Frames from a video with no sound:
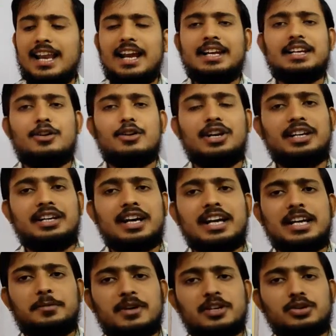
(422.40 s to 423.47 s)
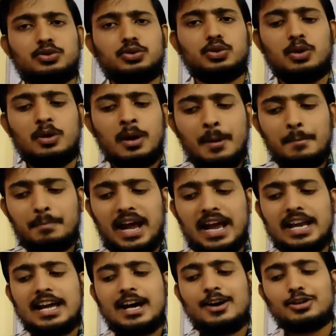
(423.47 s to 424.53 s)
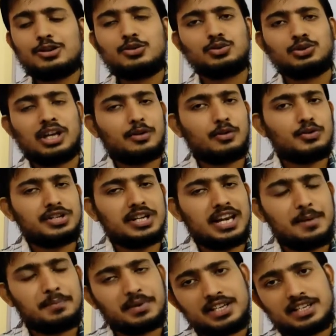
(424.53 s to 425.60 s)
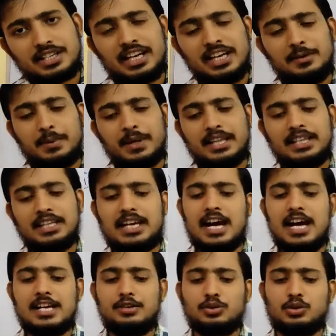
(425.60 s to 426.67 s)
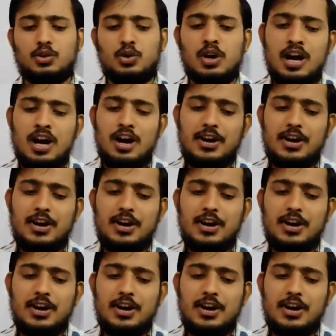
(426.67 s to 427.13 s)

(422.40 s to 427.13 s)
करेक्ट और इनकरेक्ट पर दोस्तों पहला और दूसरा क्वेश्चन आपकी स्क्रीन पर लिखा है दोस्तों